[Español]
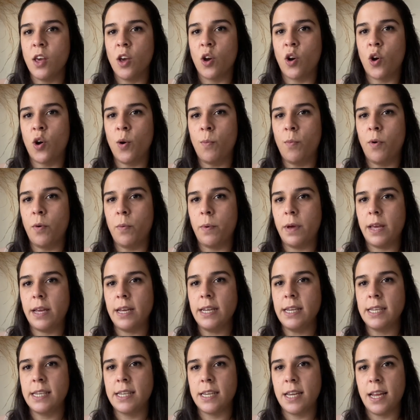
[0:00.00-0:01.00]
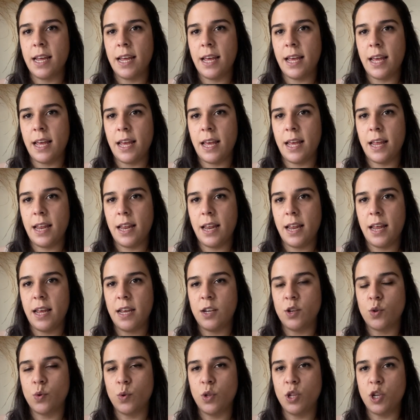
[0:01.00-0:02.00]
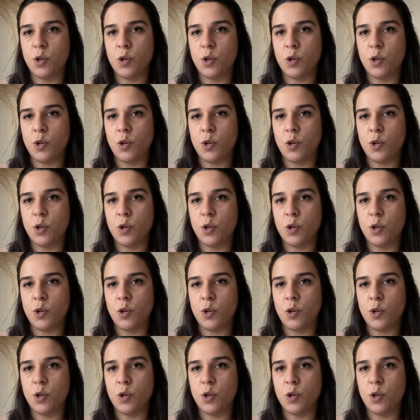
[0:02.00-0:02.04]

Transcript: Como veis, es un